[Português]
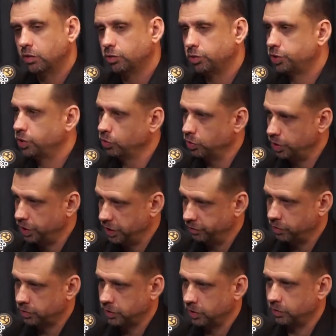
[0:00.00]
no segundo
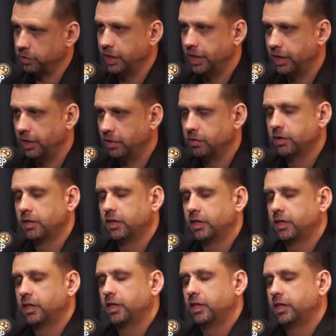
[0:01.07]
livro do Santo Guerreiro
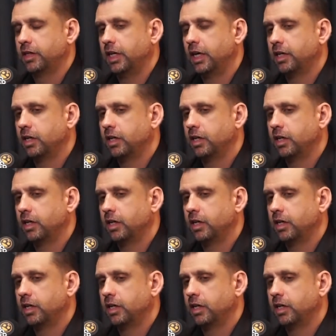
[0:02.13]
né,